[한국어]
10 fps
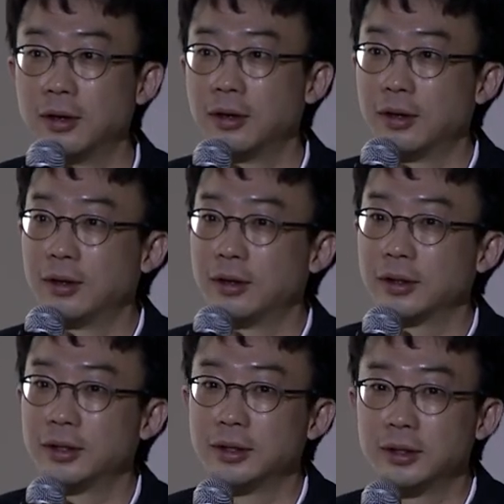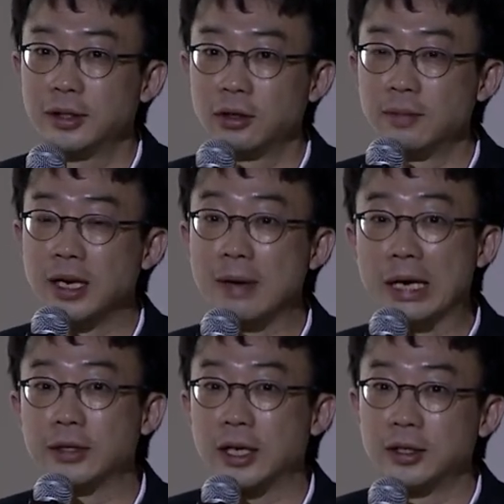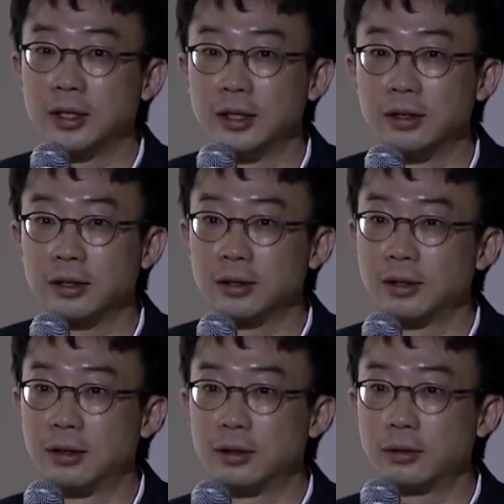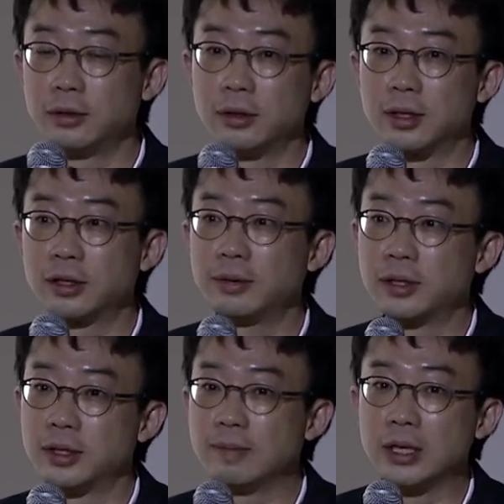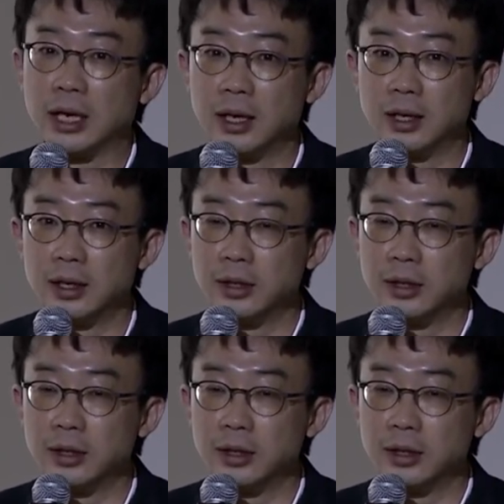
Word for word: 어, 그 실리콘밸리 많은 회사들이 이런 어, 솔루션과 서비스를 씁니다.